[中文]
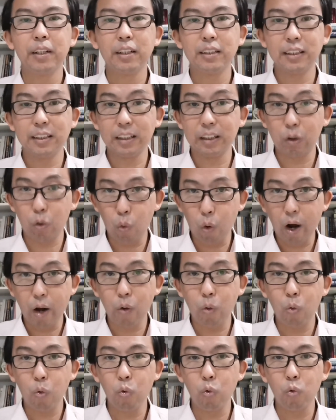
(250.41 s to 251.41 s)
是
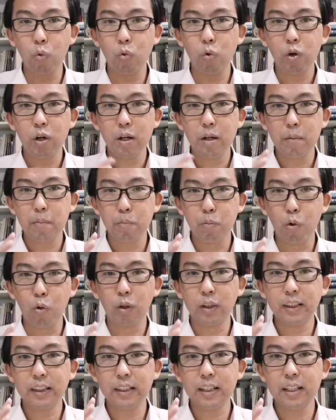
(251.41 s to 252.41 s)
关乎
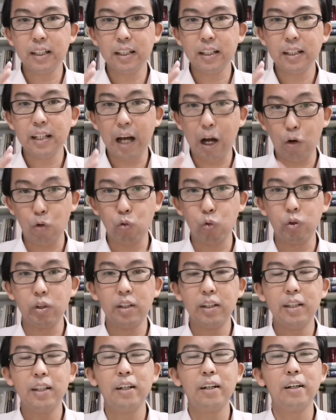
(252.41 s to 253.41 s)
摩西、亚
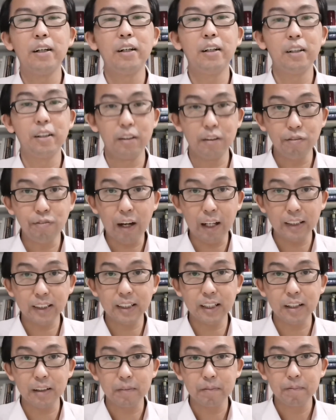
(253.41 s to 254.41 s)
伦的合法
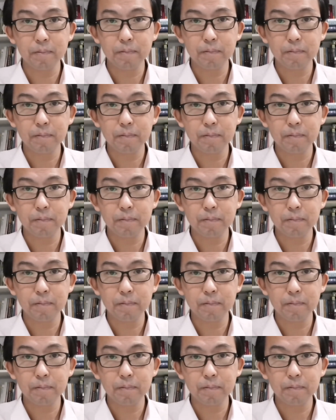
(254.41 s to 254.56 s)
性，